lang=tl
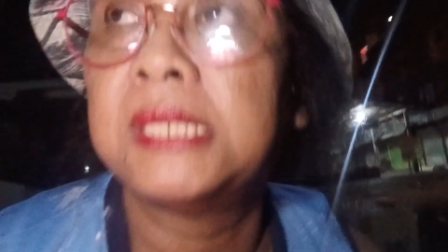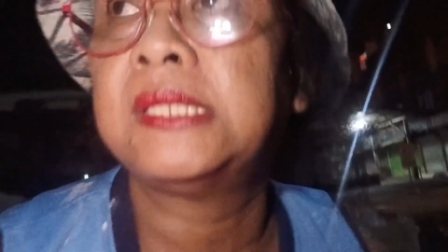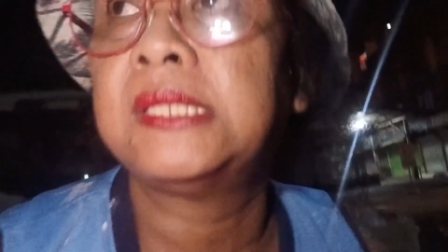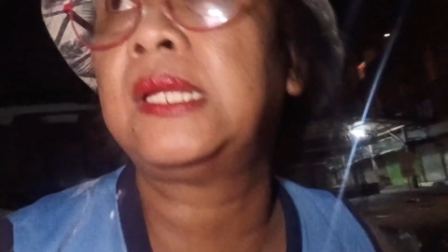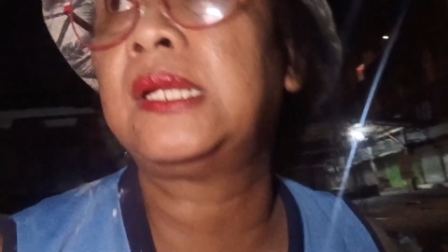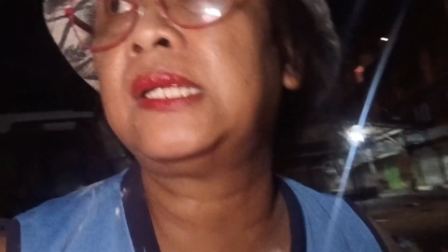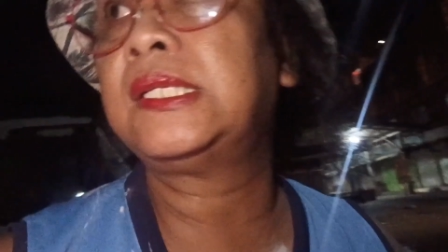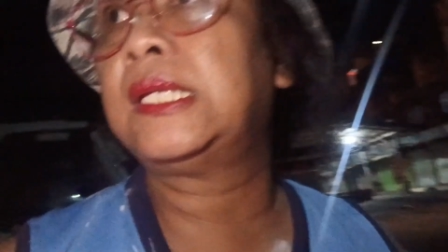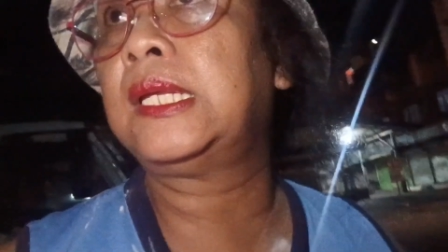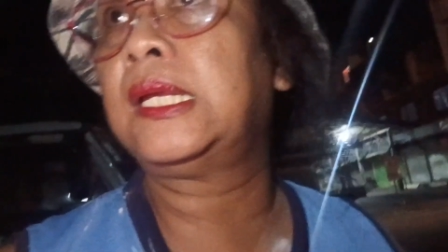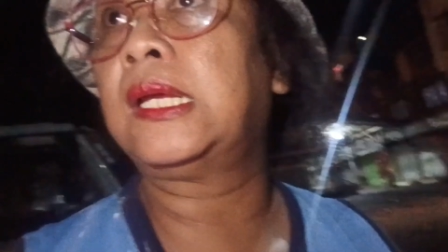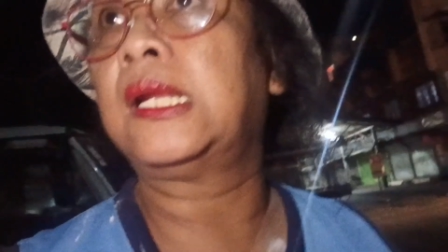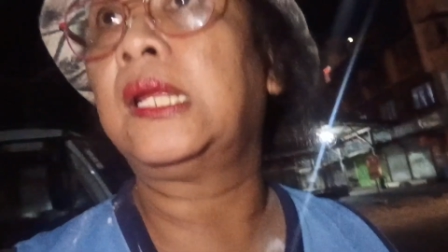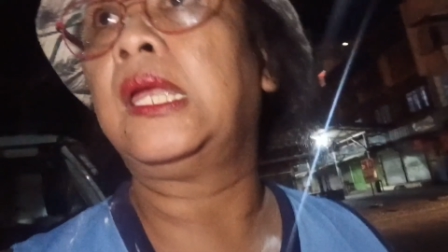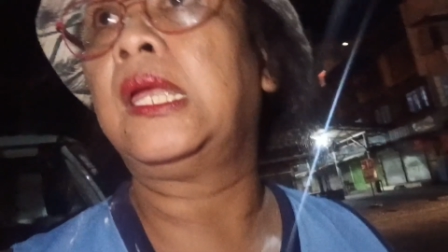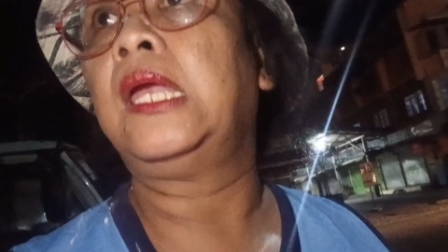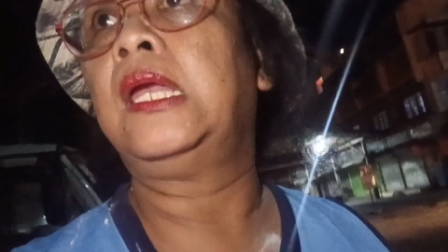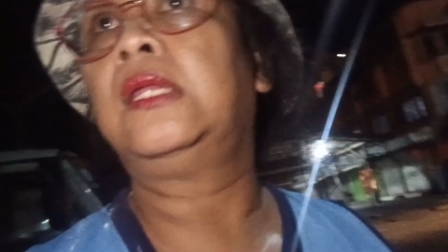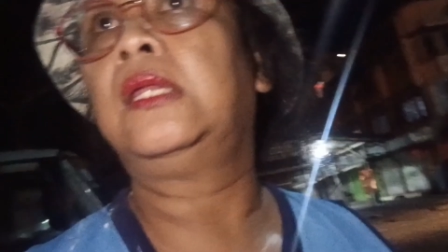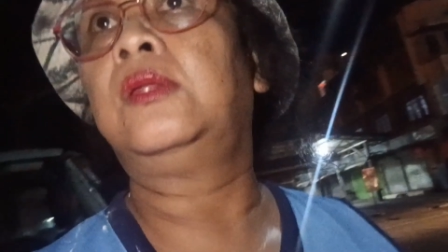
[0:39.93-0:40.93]
Mr.
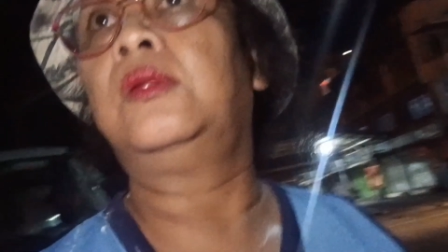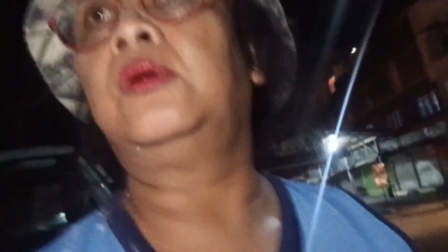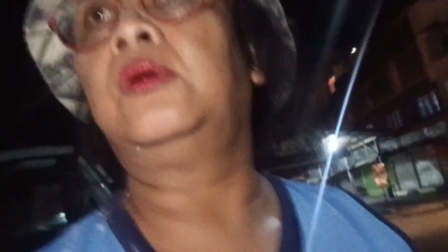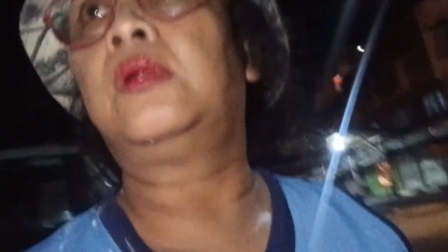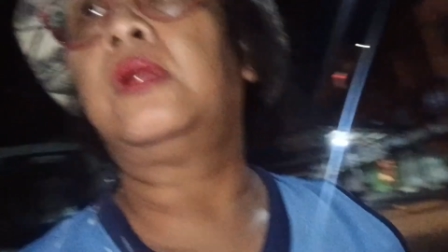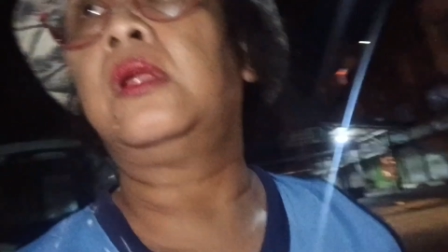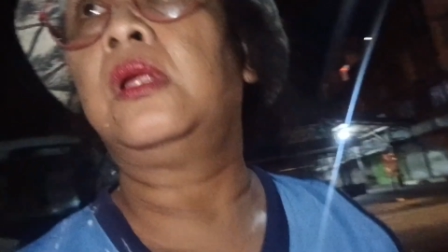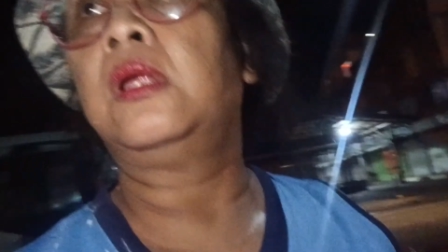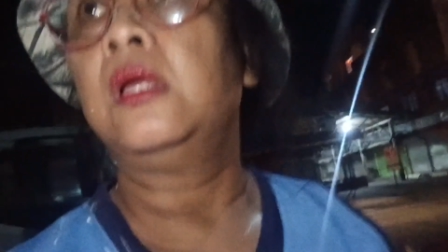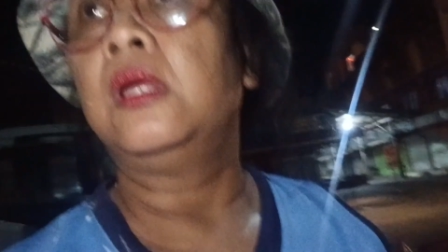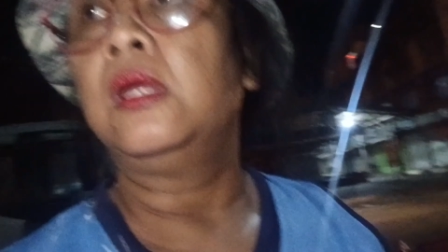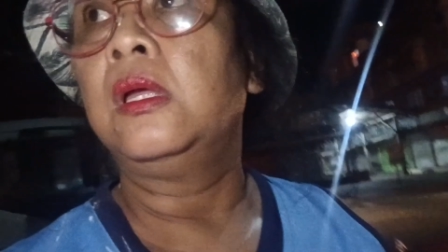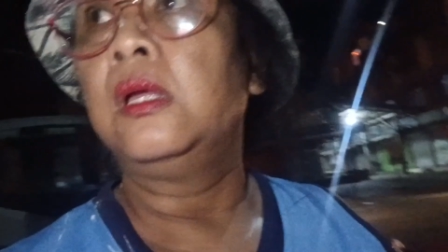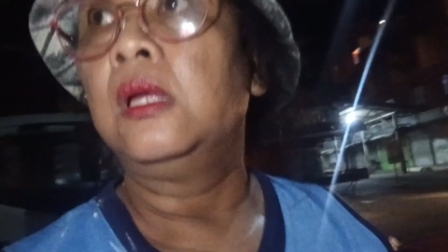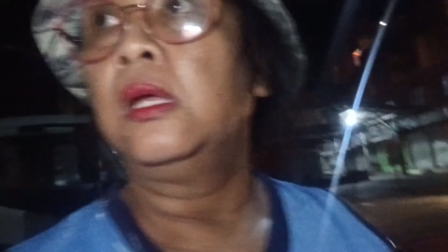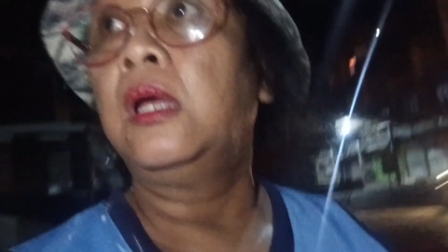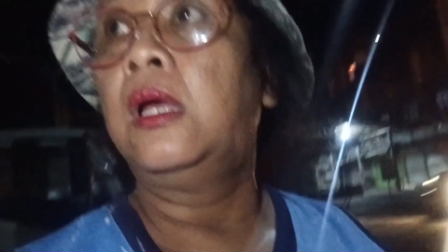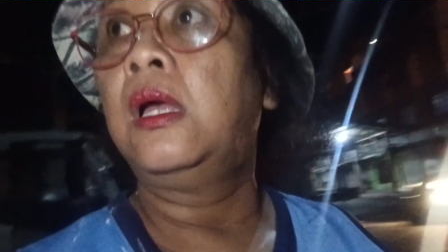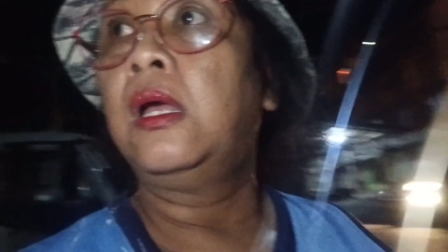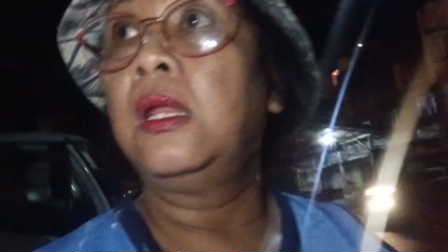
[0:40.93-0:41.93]
Segregator.
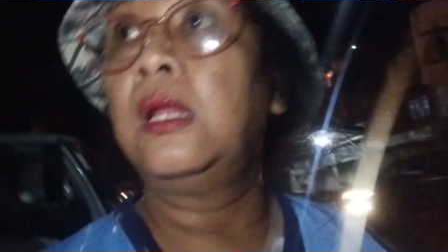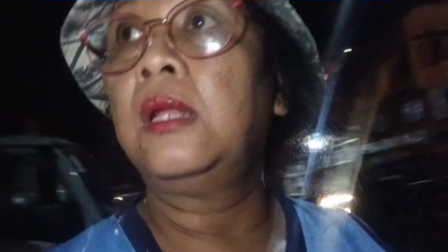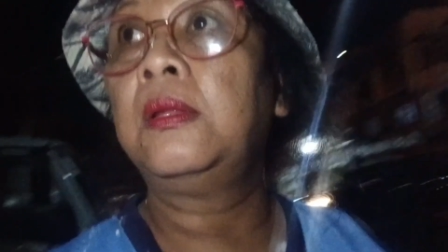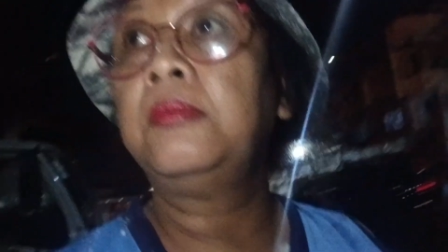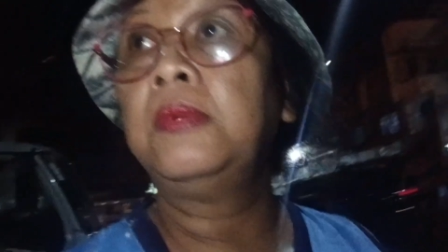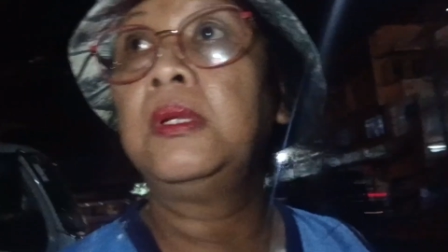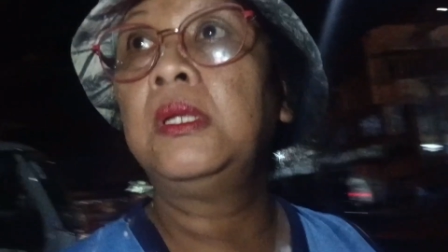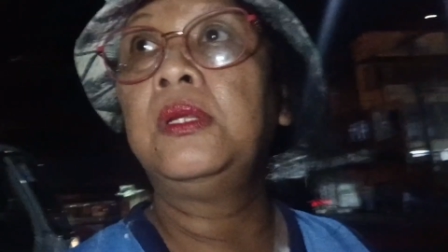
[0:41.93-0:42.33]
Alam